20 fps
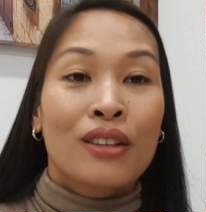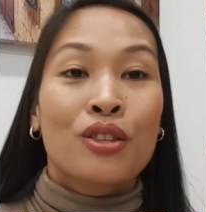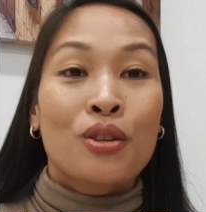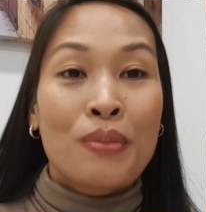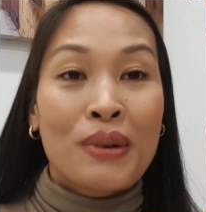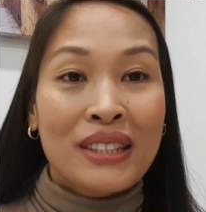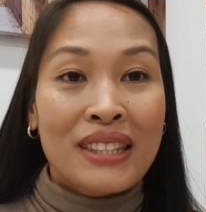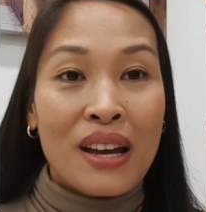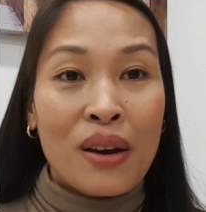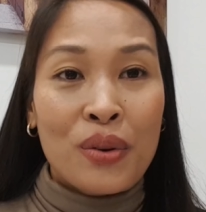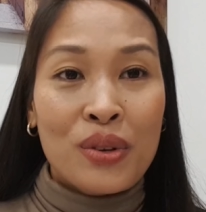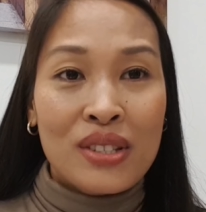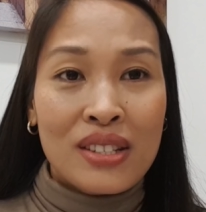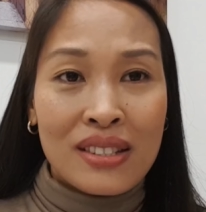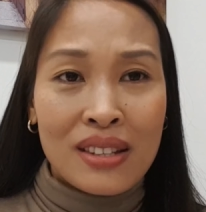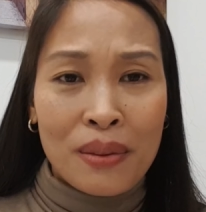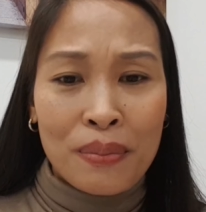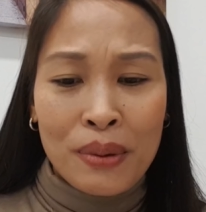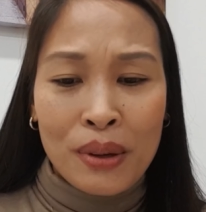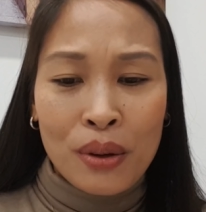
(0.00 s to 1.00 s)
tumatawa siya.
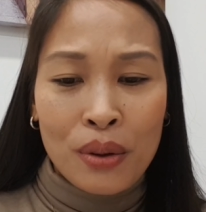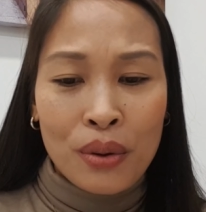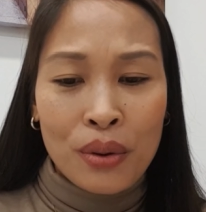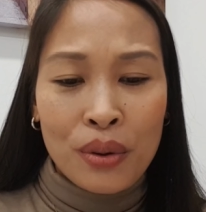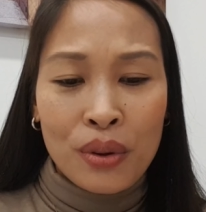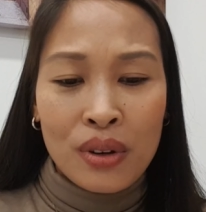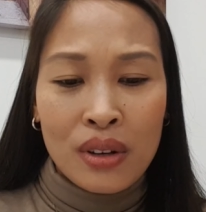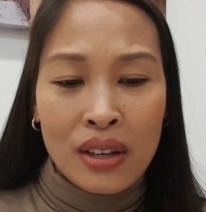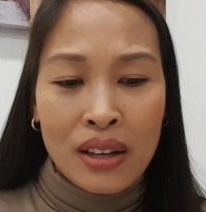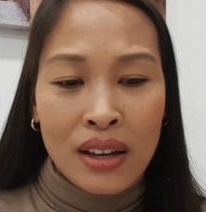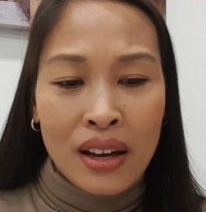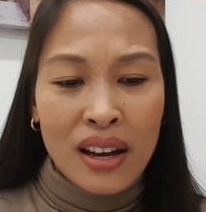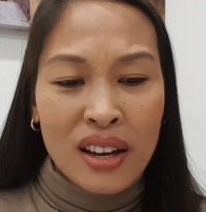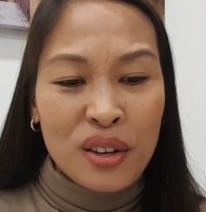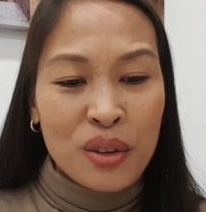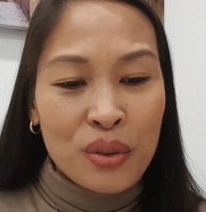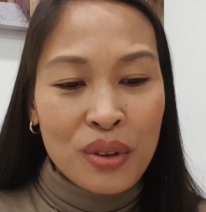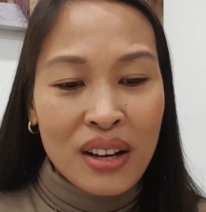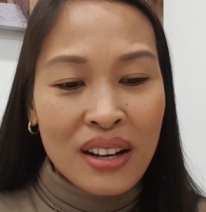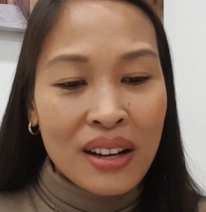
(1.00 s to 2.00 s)
Sabi ko,
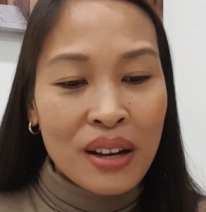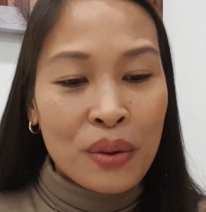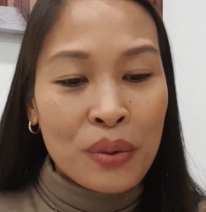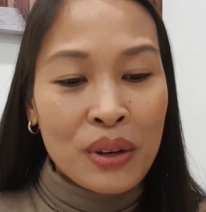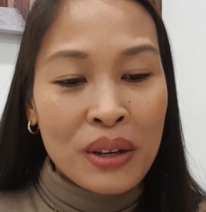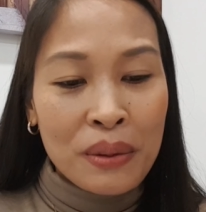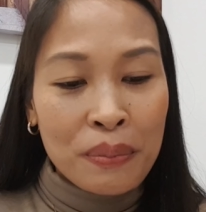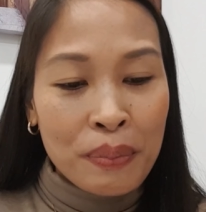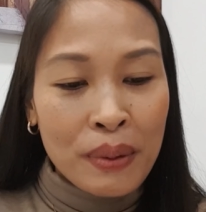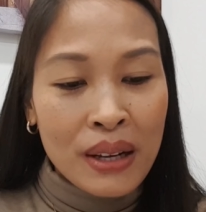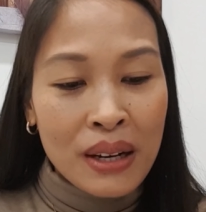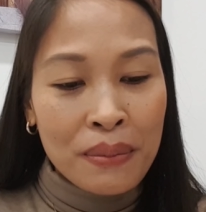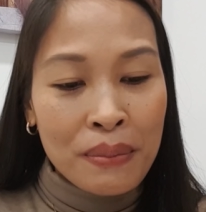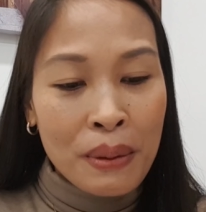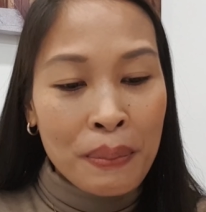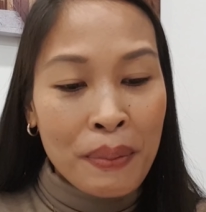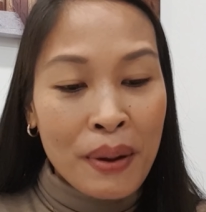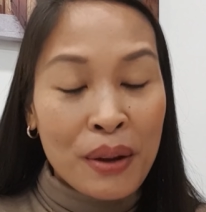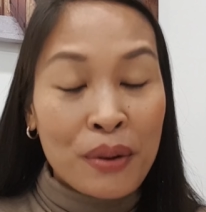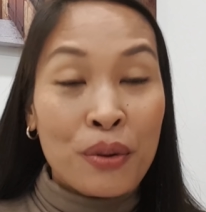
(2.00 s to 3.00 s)
anong gagawin para
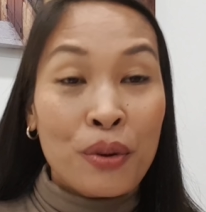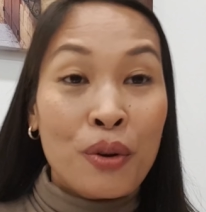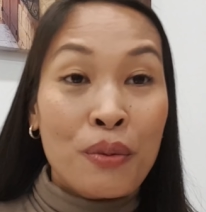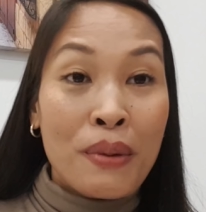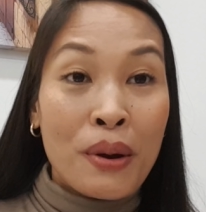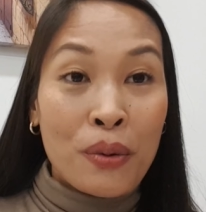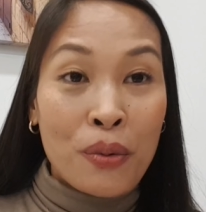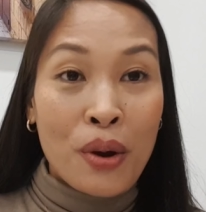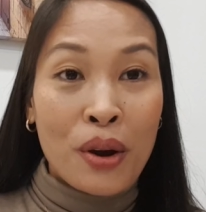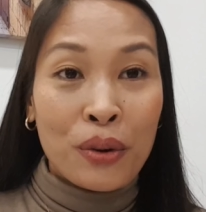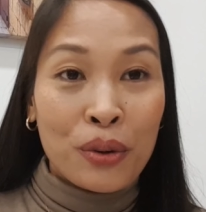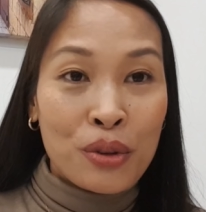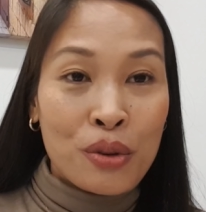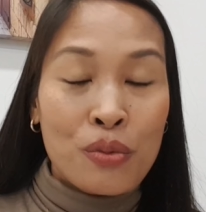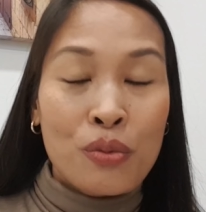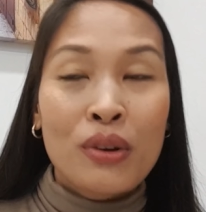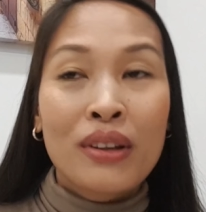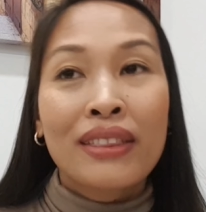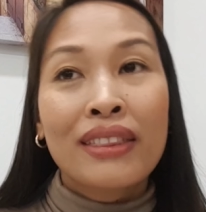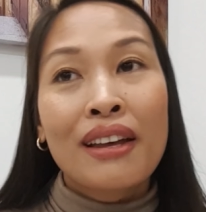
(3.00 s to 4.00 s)
mapaano ko makuha ko yung
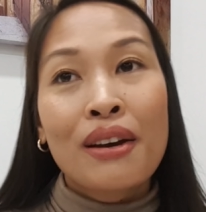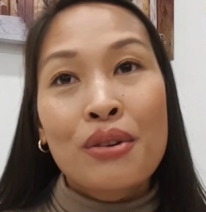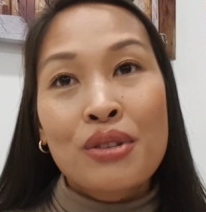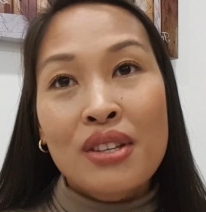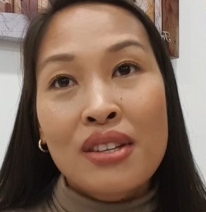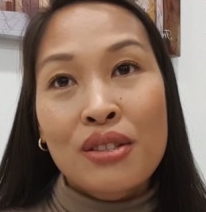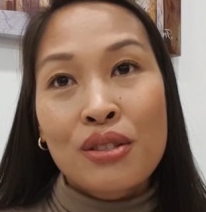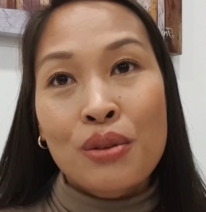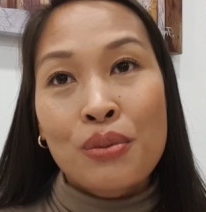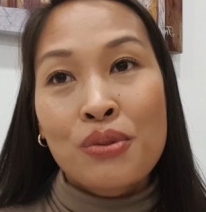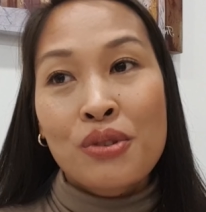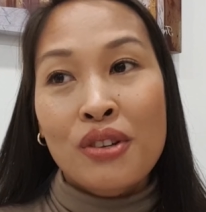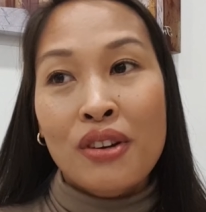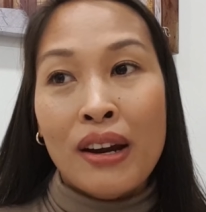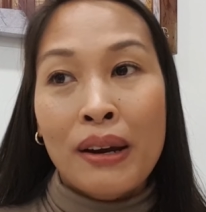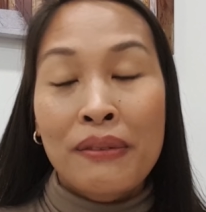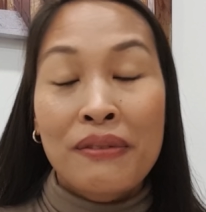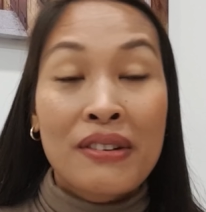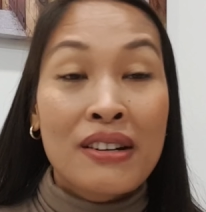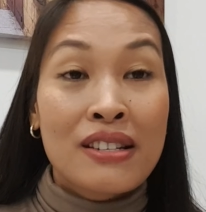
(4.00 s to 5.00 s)
1,000
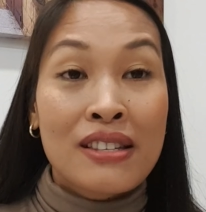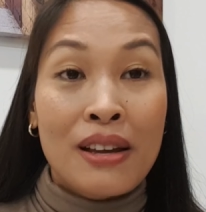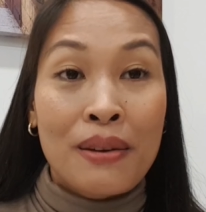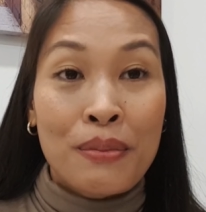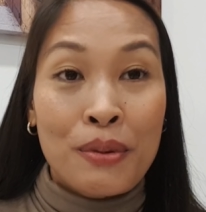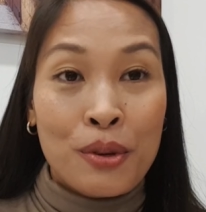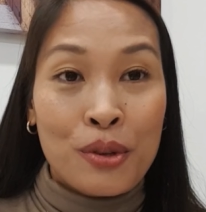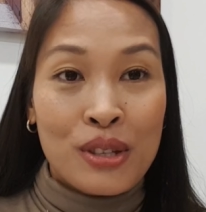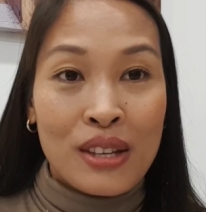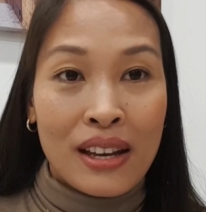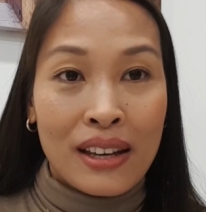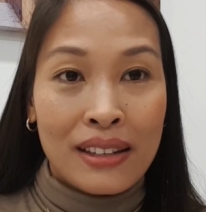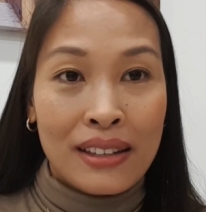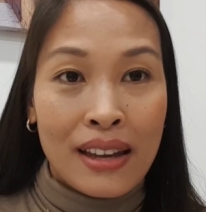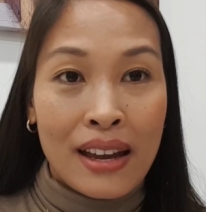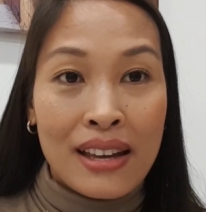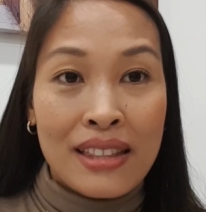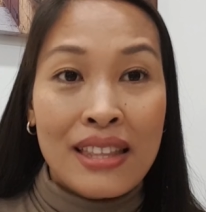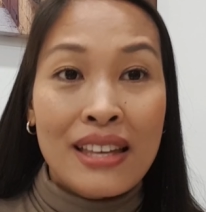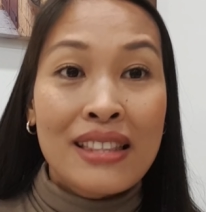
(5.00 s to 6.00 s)
subscribers? Sabi ko sa
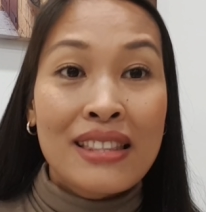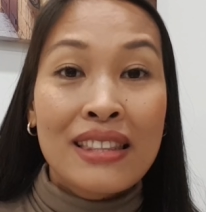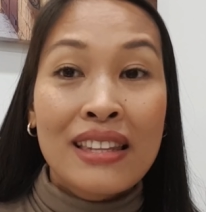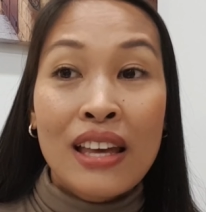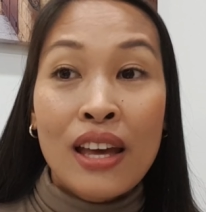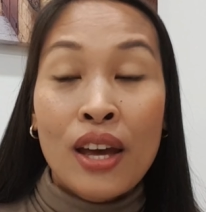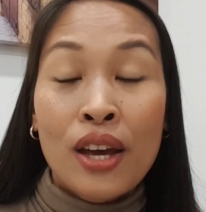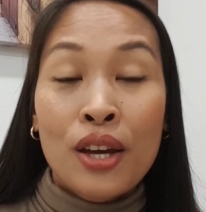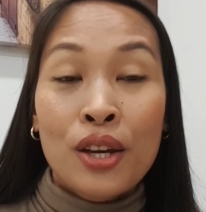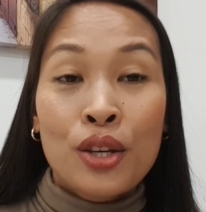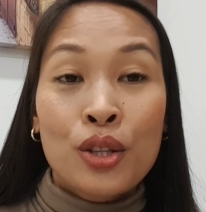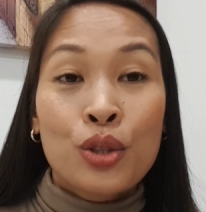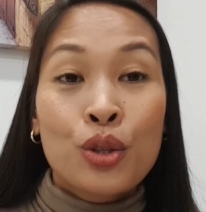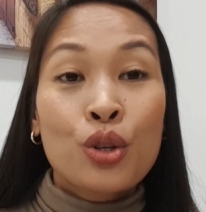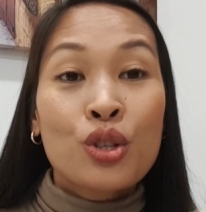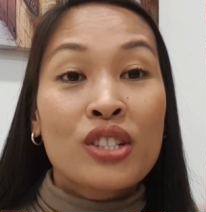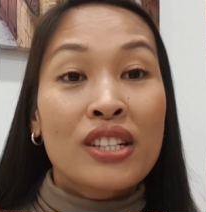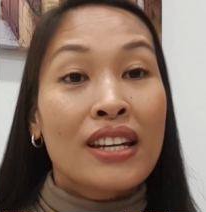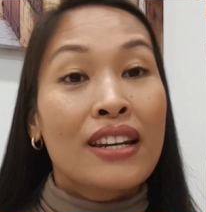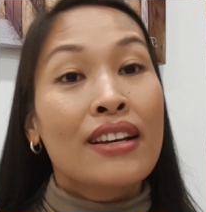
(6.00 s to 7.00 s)
kanya. Then,
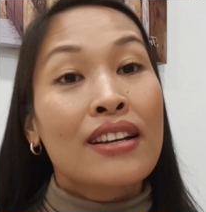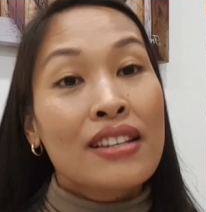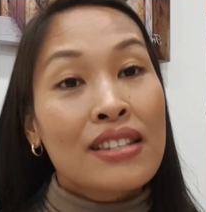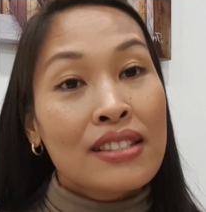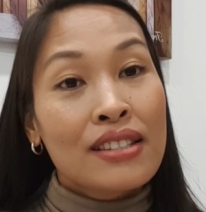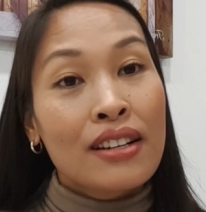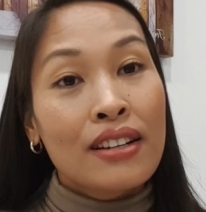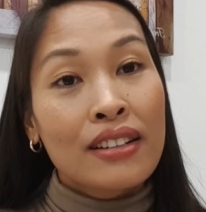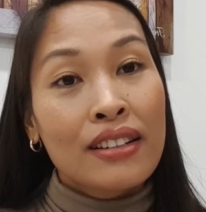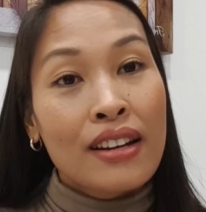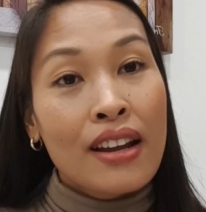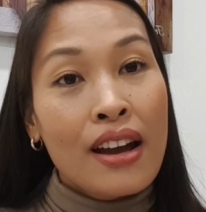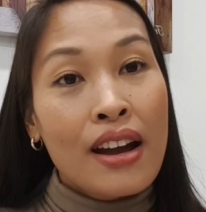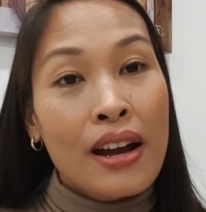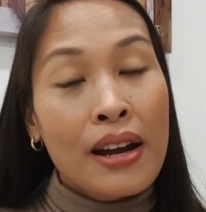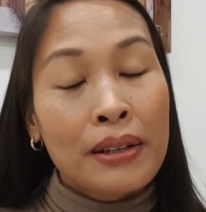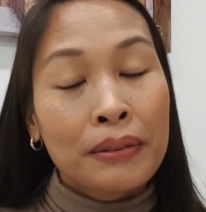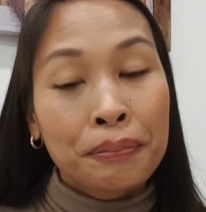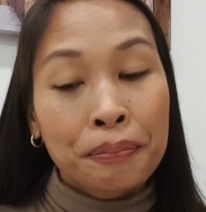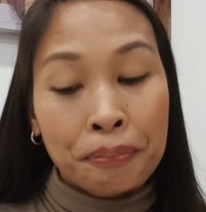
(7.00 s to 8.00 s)
doon siya nag-start
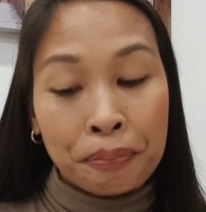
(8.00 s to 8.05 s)
na